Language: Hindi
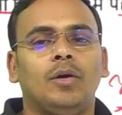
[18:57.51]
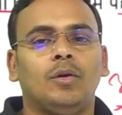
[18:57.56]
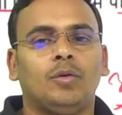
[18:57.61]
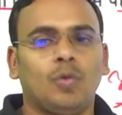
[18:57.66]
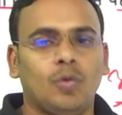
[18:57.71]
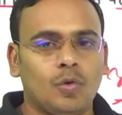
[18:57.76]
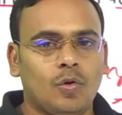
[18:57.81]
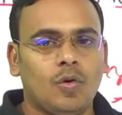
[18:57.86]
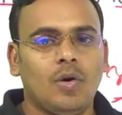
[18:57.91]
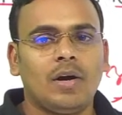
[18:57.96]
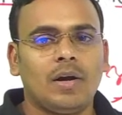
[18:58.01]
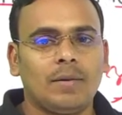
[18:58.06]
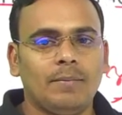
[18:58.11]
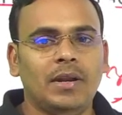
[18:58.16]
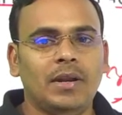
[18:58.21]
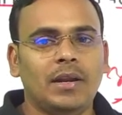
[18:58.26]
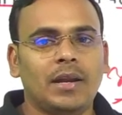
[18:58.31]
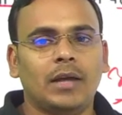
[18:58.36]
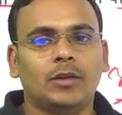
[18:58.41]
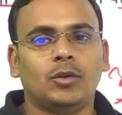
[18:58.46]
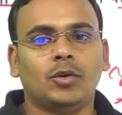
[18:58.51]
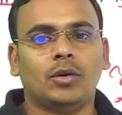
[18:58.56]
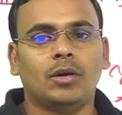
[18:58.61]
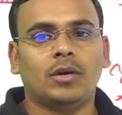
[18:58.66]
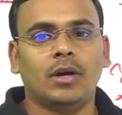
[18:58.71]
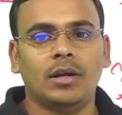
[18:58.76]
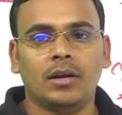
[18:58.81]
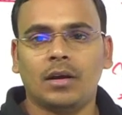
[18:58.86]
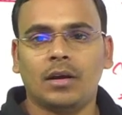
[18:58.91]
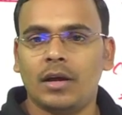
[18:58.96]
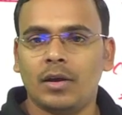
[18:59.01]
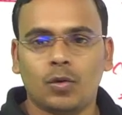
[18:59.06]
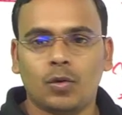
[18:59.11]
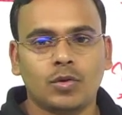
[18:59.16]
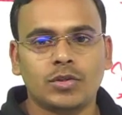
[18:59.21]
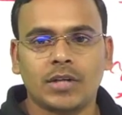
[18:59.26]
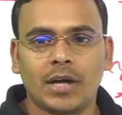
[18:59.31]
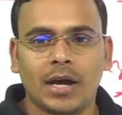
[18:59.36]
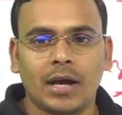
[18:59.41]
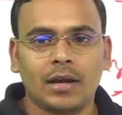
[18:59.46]
तो उनको अगर मिल रहा है तो कहीं ना कहीं
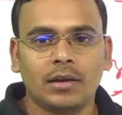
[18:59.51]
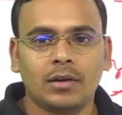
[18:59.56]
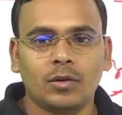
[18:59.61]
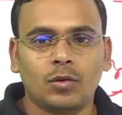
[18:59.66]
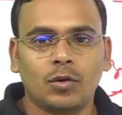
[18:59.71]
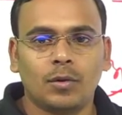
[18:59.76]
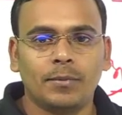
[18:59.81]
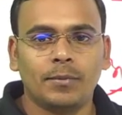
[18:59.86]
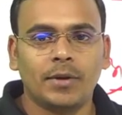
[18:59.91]
रोजगार इनको